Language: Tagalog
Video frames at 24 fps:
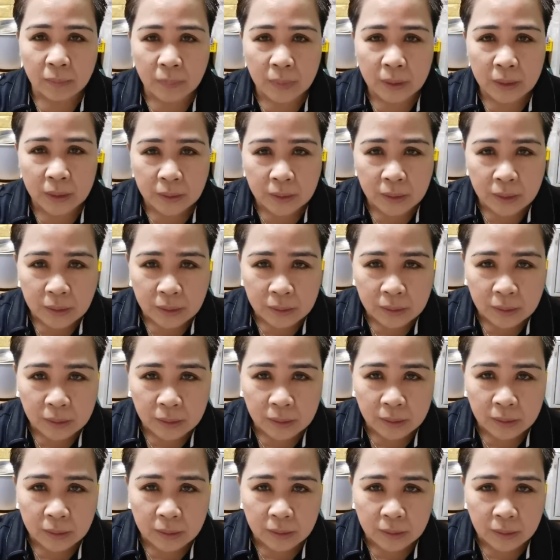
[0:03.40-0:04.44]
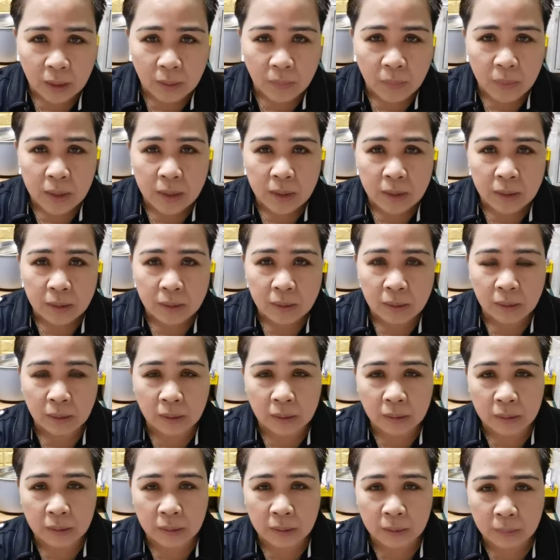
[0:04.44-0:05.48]
Magandang uh, gabi
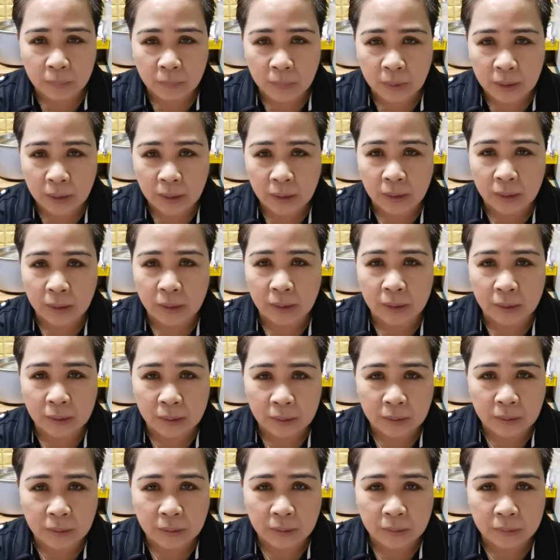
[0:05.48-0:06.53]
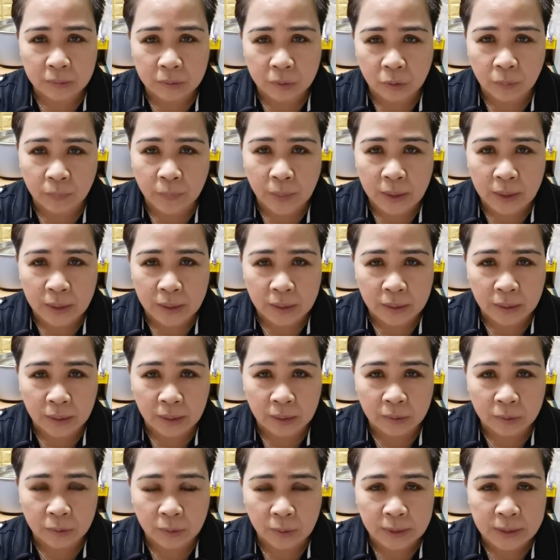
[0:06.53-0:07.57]
uh, mga tropang
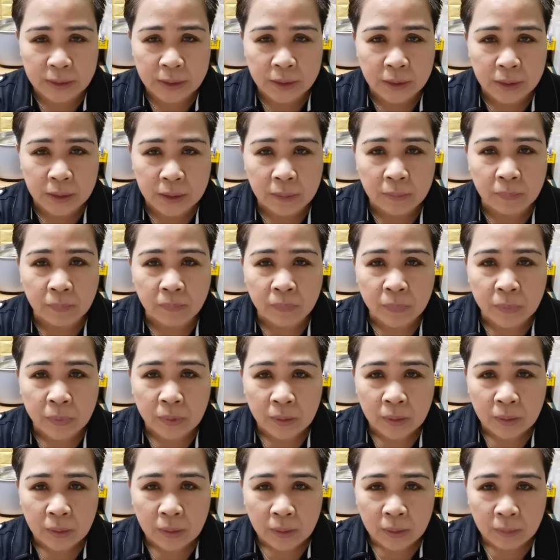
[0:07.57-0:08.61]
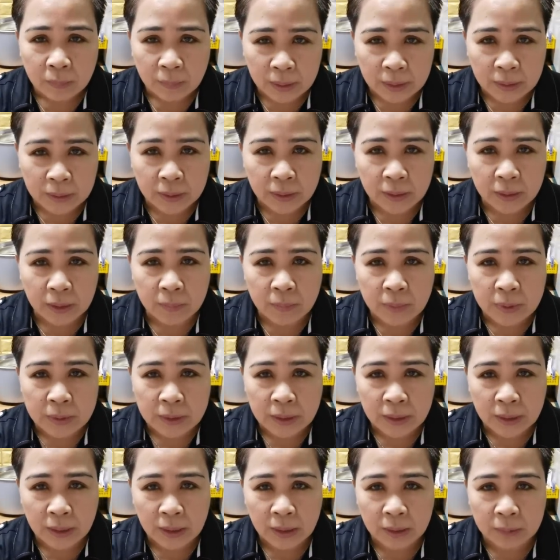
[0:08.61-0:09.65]
kaloyalista. Magandang gabi
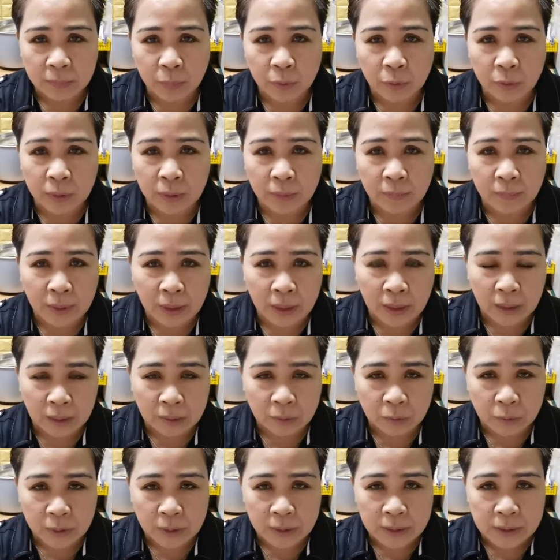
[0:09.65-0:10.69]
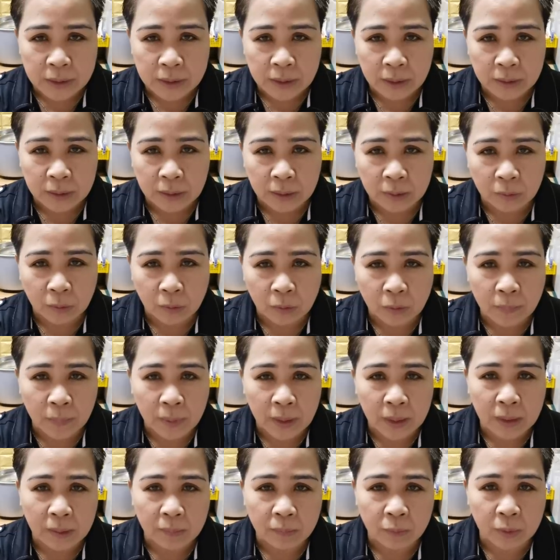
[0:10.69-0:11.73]
sa lahat po ng mga kaloyalista at
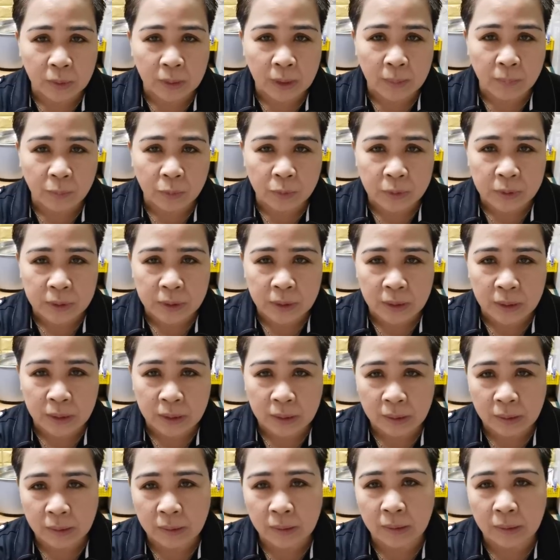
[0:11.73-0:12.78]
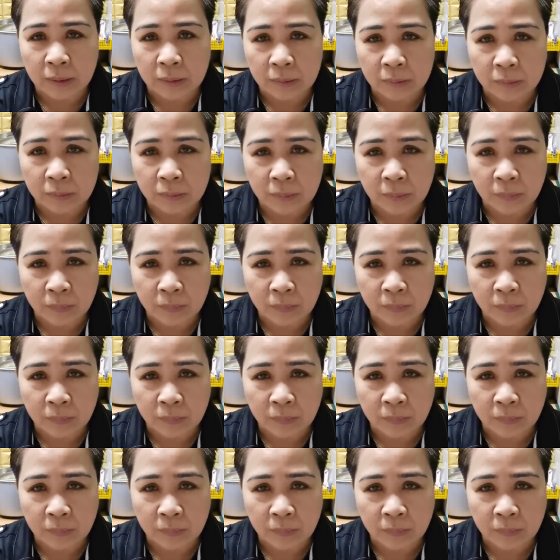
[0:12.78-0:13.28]
katropa mula po sa uh,